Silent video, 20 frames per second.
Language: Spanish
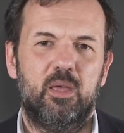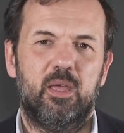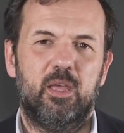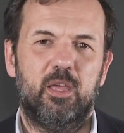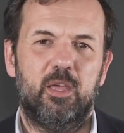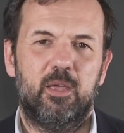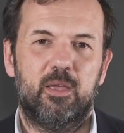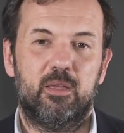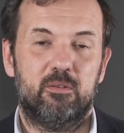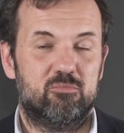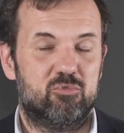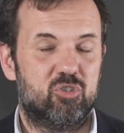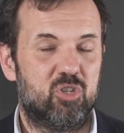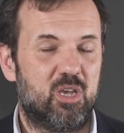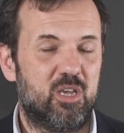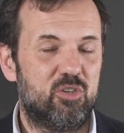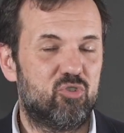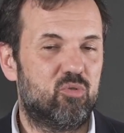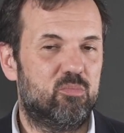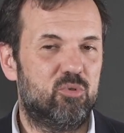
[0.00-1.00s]
Eh, nos
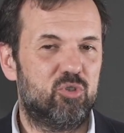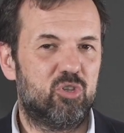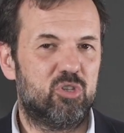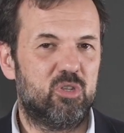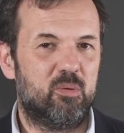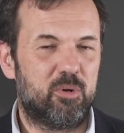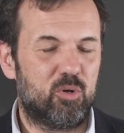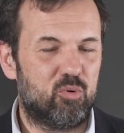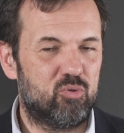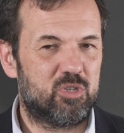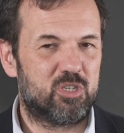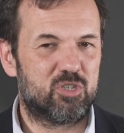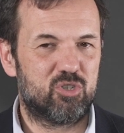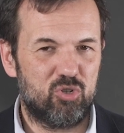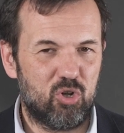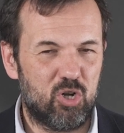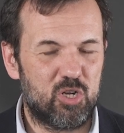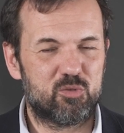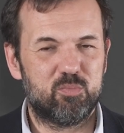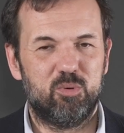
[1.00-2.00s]
dejáis un montón de preguntas,
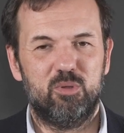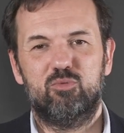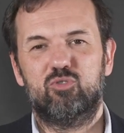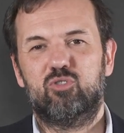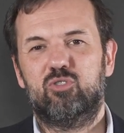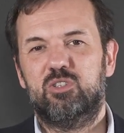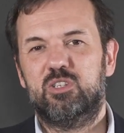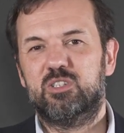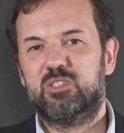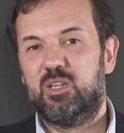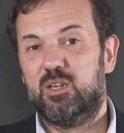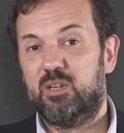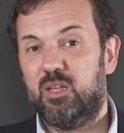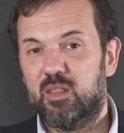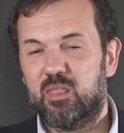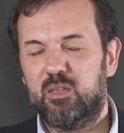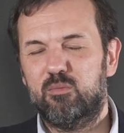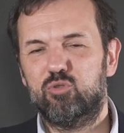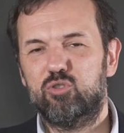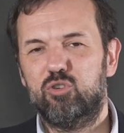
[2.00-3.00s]
no las podemos contestar y
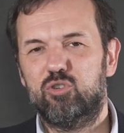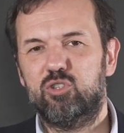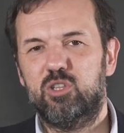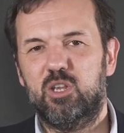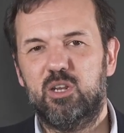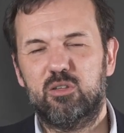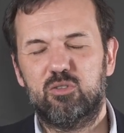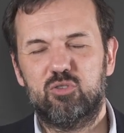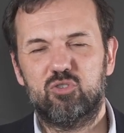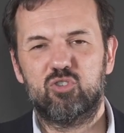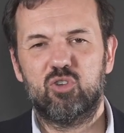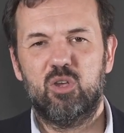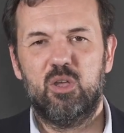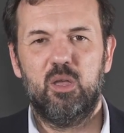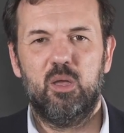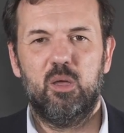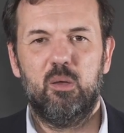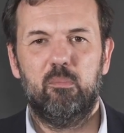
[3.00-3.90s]
hacemos los directos